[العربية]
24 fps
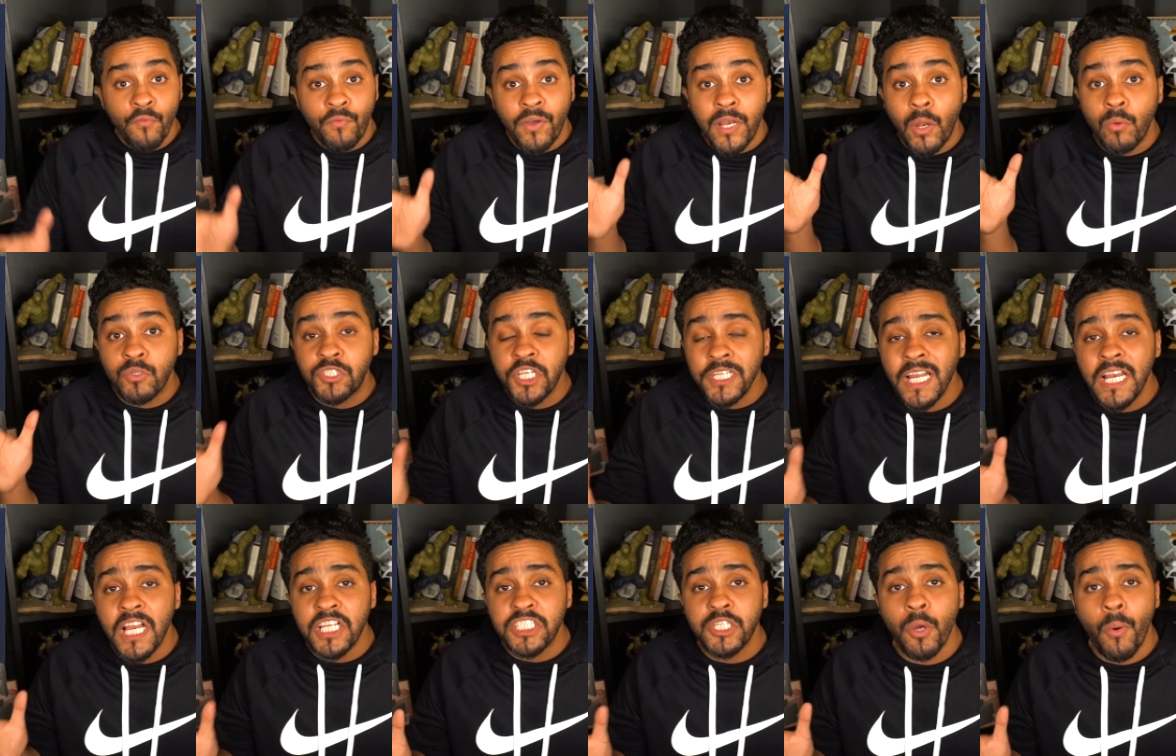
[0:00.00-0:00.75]
فلو
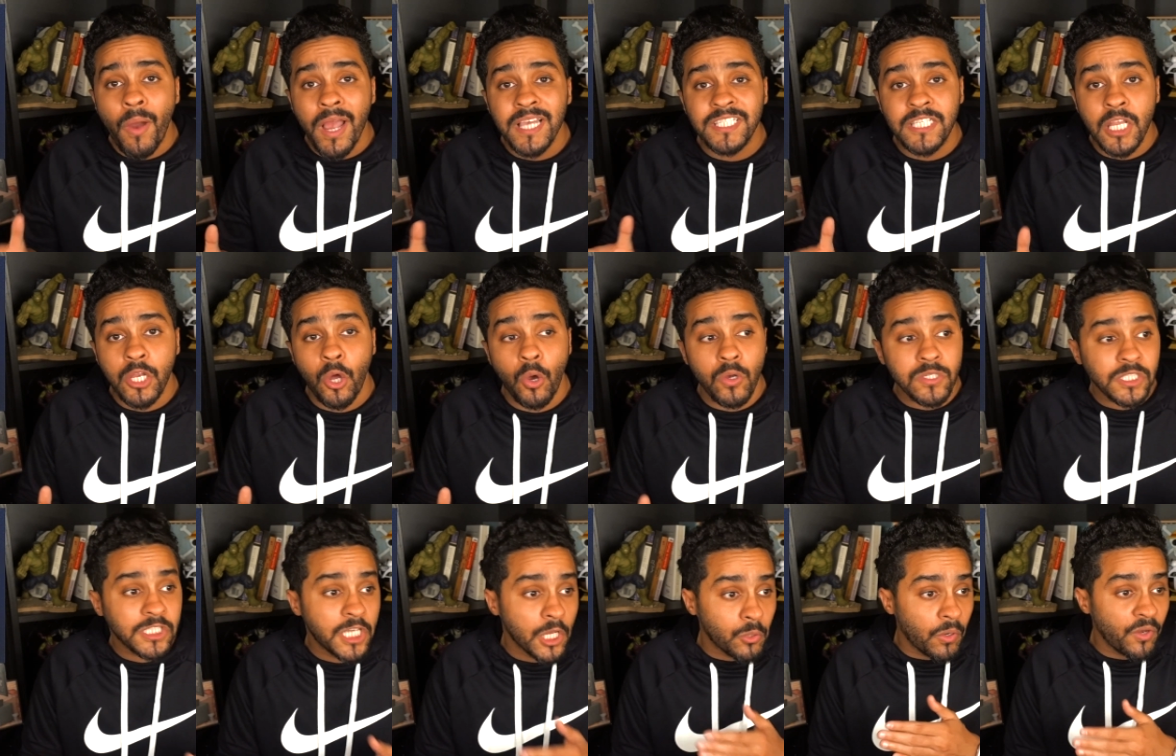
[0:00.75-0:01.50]
جينا لجوائز
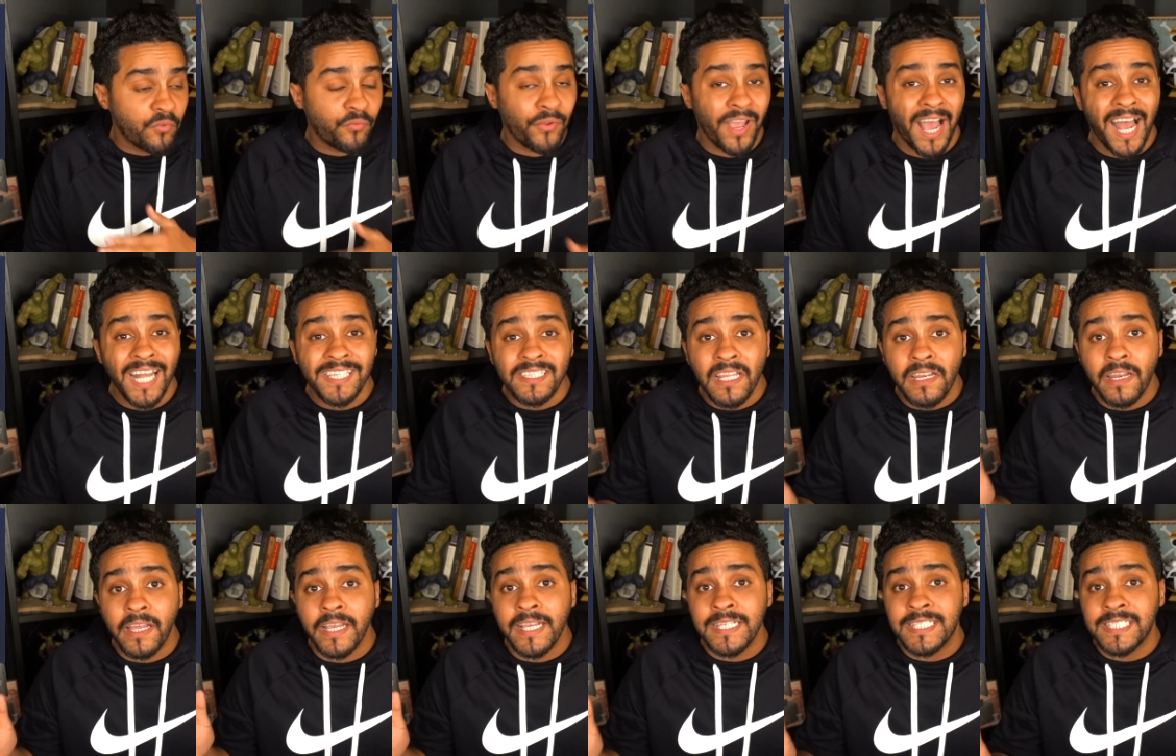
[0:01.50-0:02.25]
الاوسكار والفئات
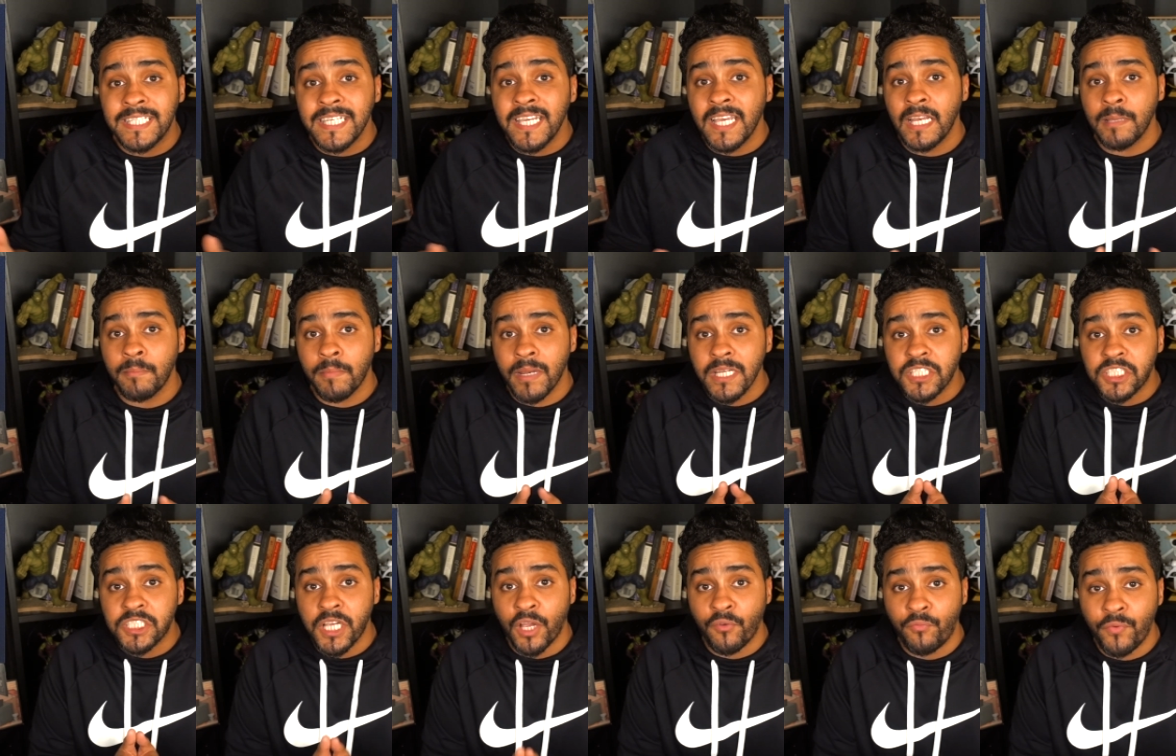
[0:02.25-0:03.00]
الرئيسيه اللي
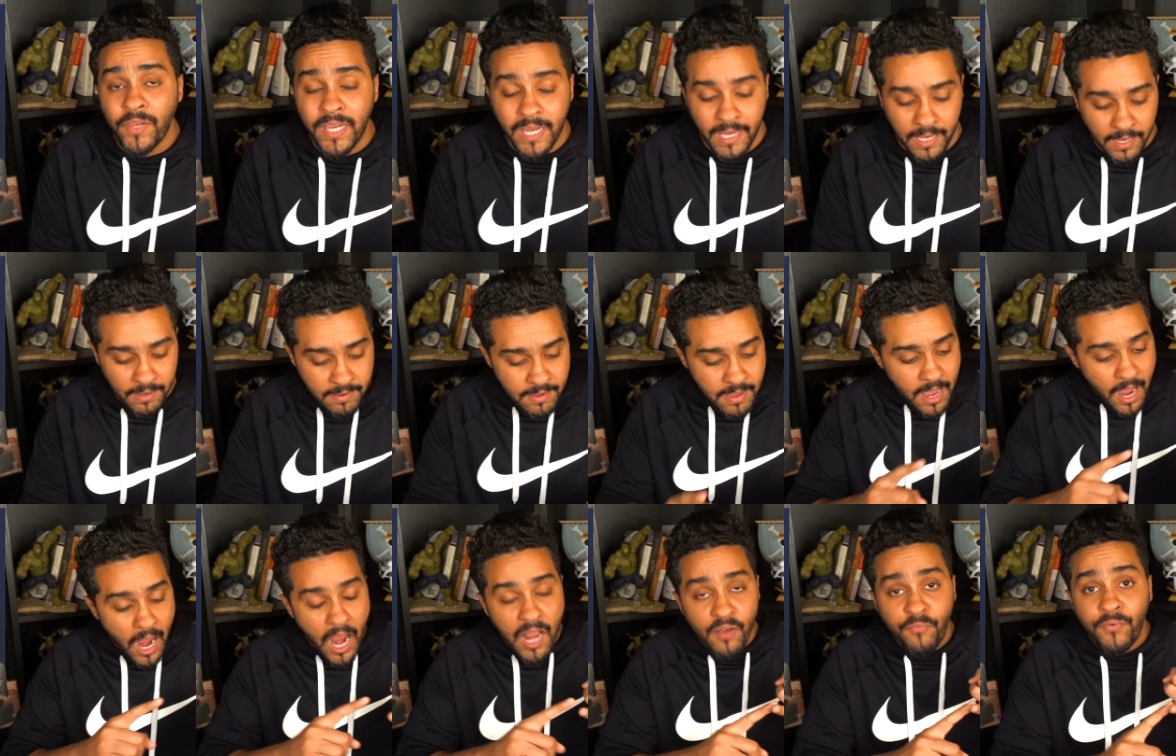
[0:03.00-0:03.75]
مرشح فيها
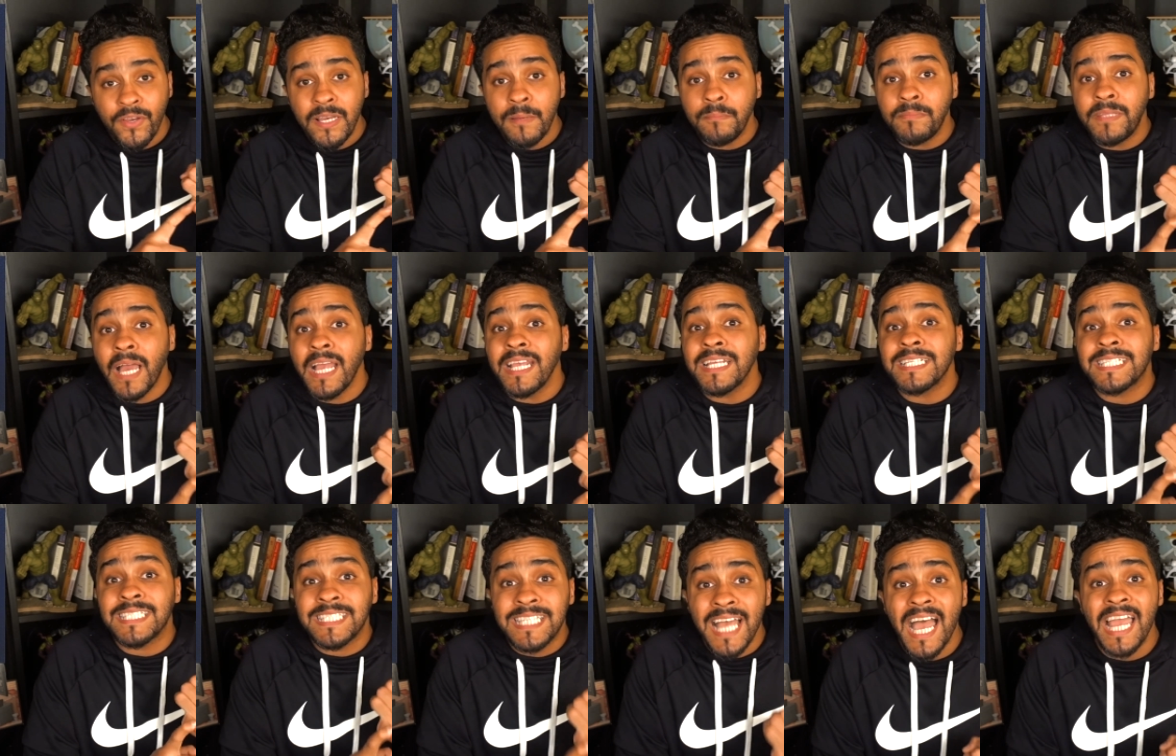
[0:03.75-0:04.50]
الفيلم ده
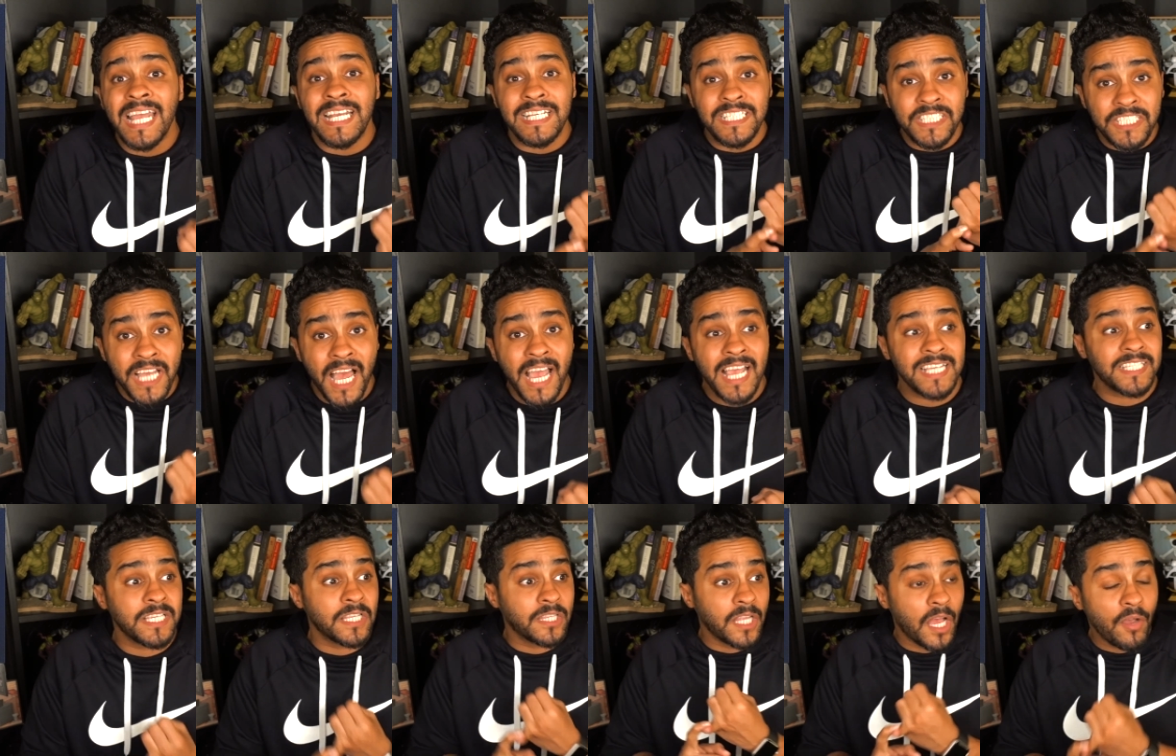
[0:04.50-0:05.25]
يستاهل
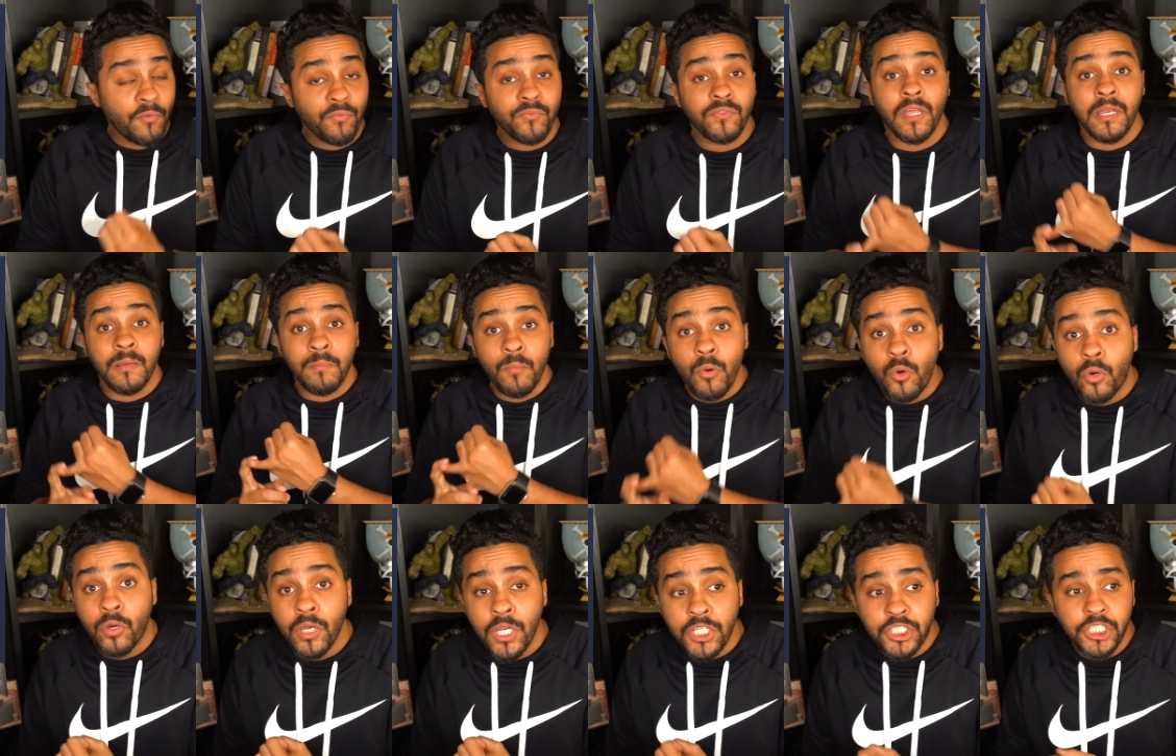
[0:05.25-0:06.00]
جائزه افضل
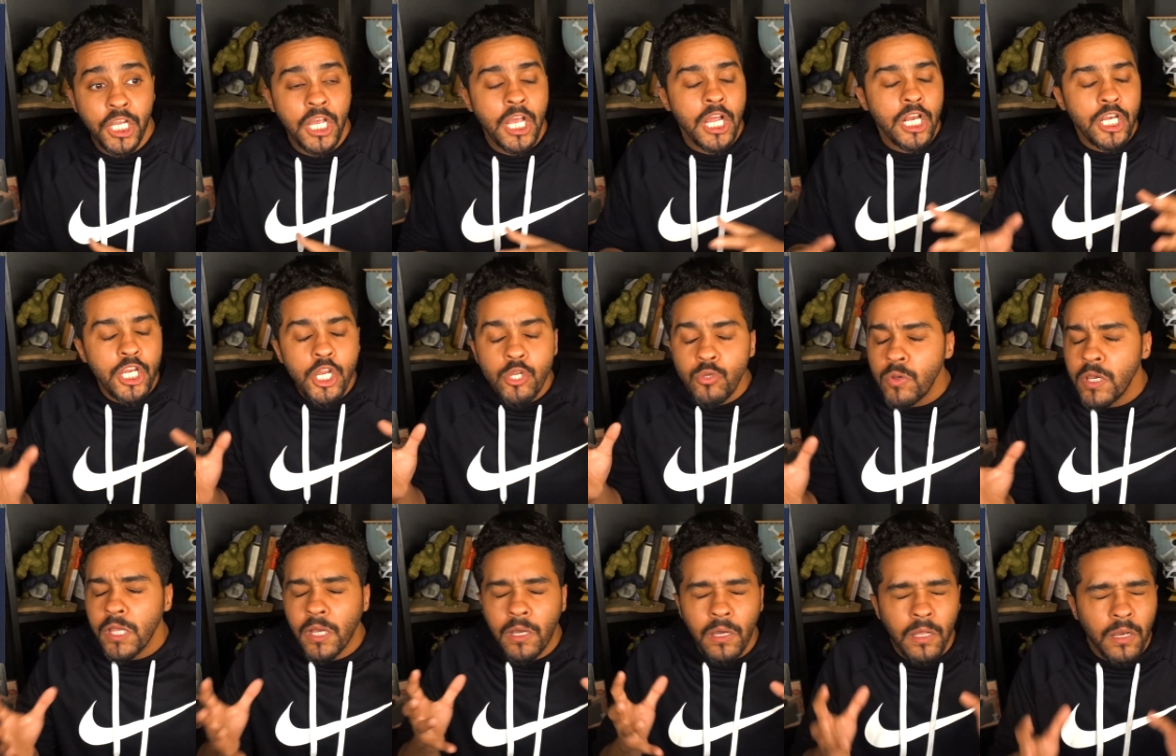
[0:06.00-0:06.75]
مخرج
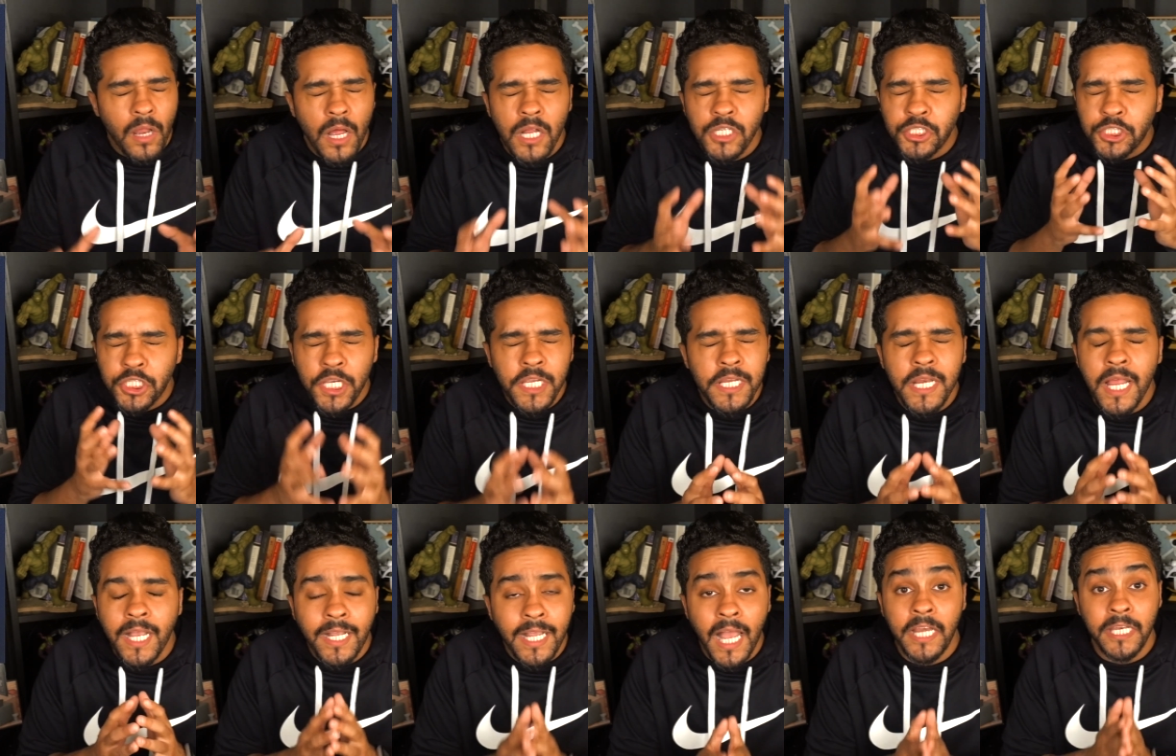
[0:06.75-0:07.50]
لانه الاخراج
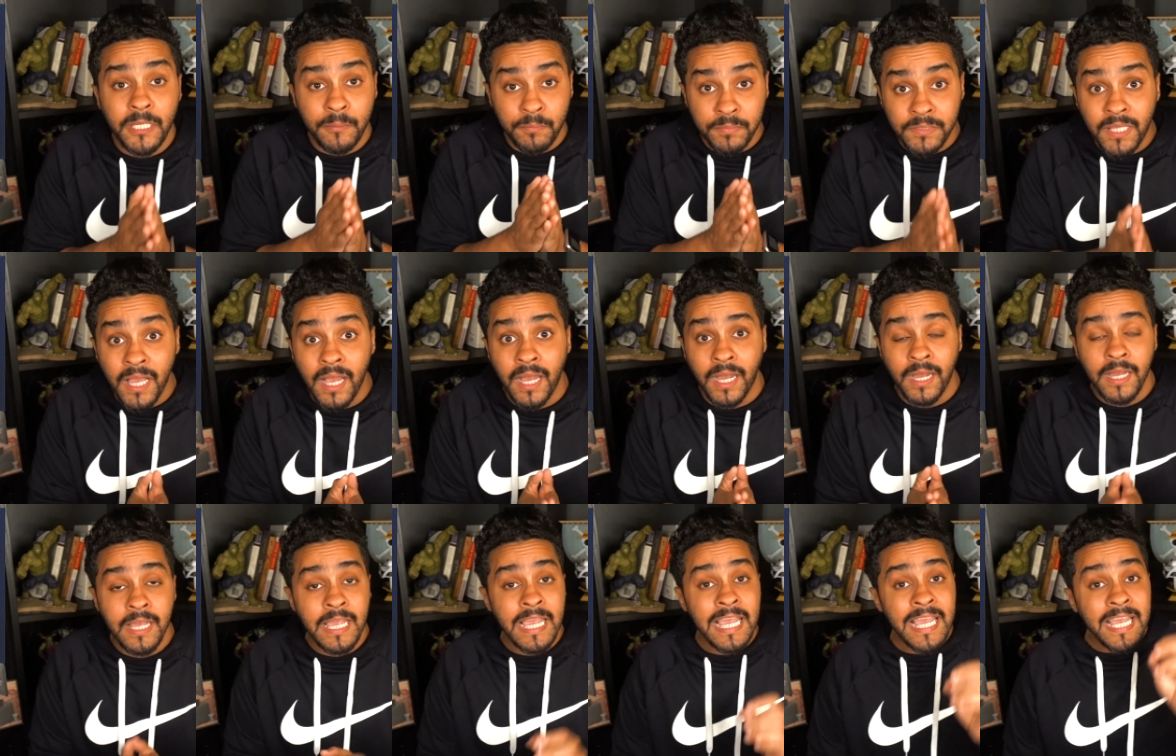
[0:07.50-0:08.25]
هنا كان
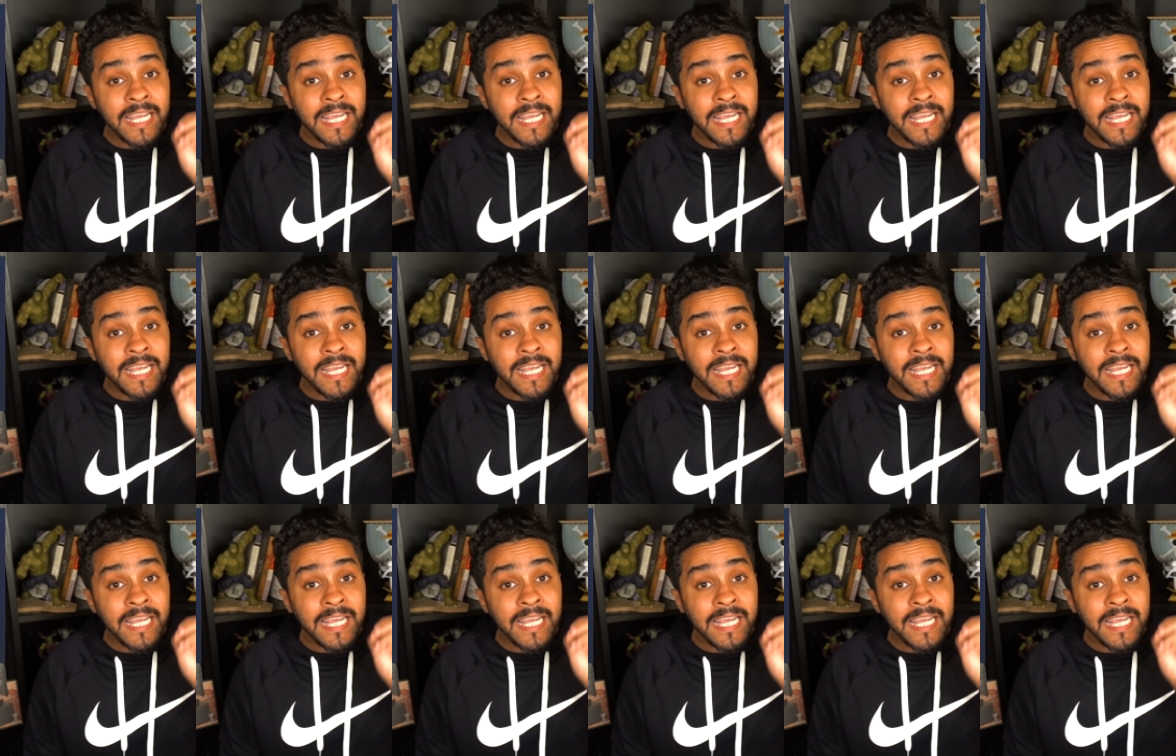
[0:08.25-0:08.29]
ابداع